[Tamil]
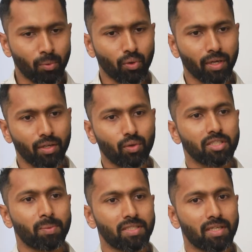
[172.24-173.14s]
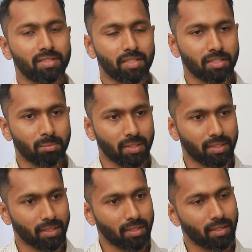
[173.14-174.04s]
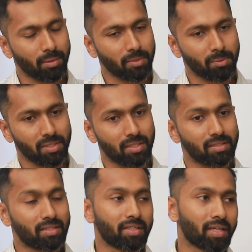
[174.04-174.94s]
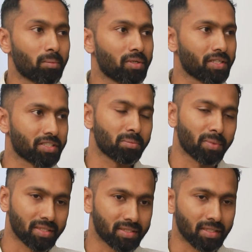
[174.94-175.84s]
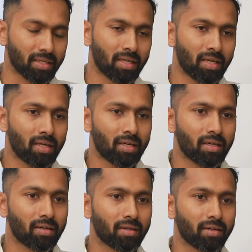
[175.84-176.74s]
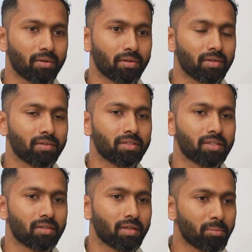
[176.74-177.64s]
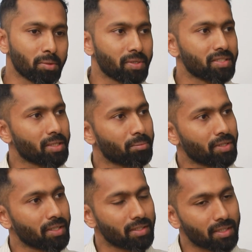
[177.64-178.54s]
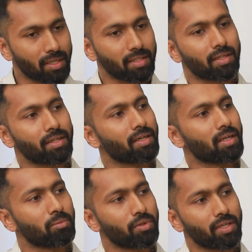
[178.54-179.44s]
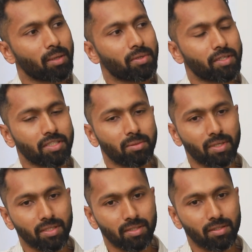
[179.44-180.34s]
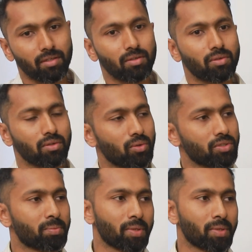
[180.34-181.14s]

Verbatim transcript: இப்போது என்னோட ஸ்பெஷலைசேஷன் பார்த்தீங்கன்னா ஐம் ஸ்பெஷலிஸ்ட் இன் ரீஹாபிலிட்டேஷன் மெடிசன் என்னோடய எம்பிபிஎஸ் எம்டி இதுக்குன்னே தனியாக நம்ம ரீஹாபிலிட்டேஷன் மெடிசன்ற ஒரு கோர்ஸ்